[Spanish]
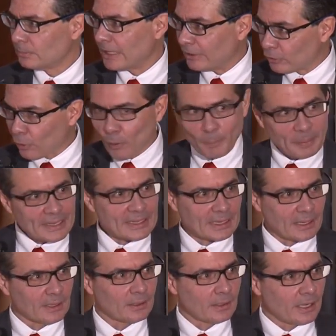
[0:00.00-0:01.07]
Y eso
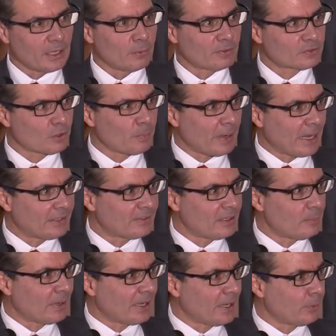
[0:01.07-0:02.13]
complica en nuestro país el
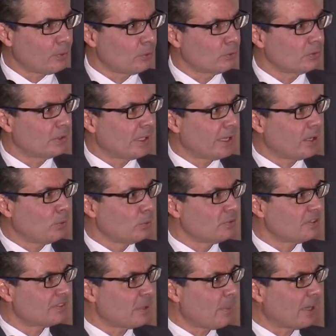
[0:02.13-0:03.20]
manejo de un
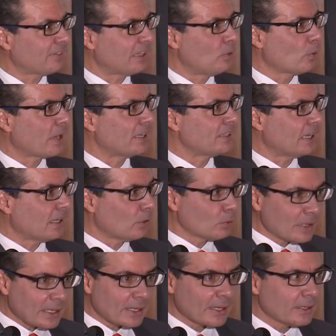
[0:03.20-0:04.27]
sistema de salud que ya lo
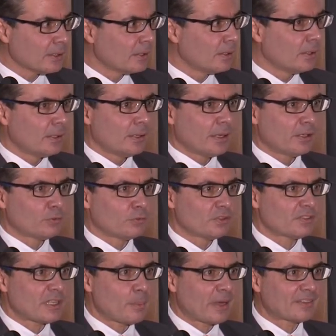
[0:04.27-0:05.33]
dije, es un
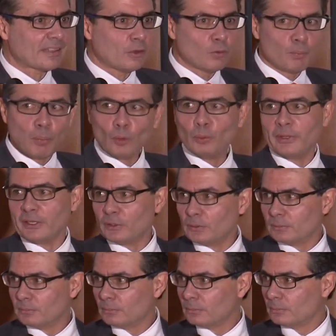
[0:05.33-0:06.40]
sistema de salud público
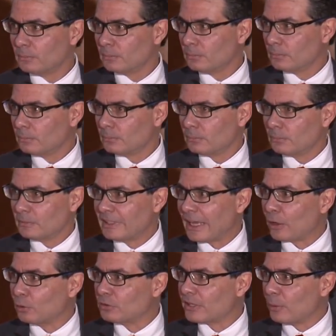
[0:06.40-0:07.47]
de
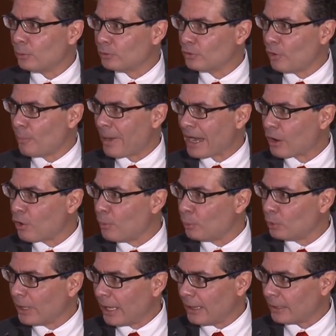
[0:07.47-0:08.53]
contribución
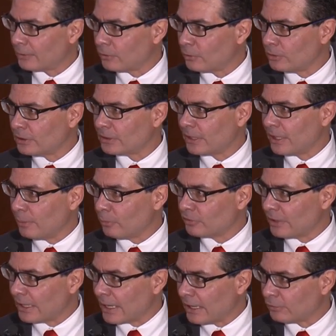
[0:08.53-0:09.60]
mancomunada, donde tenemos
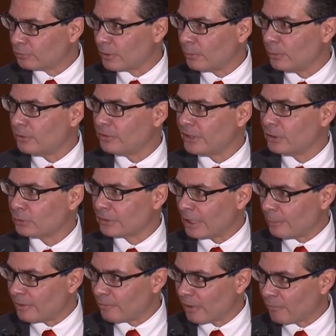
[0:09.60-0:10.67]
el gasto de bolsillo
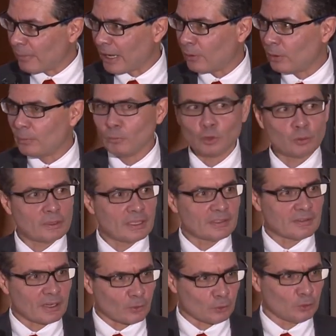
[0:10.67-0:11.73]
tal vez más bajo del mundo en
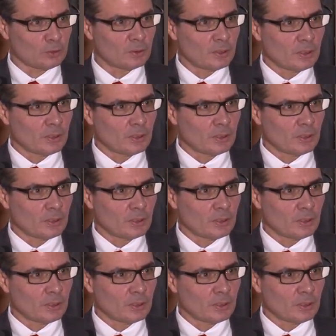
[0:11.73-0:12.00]
desarrollo.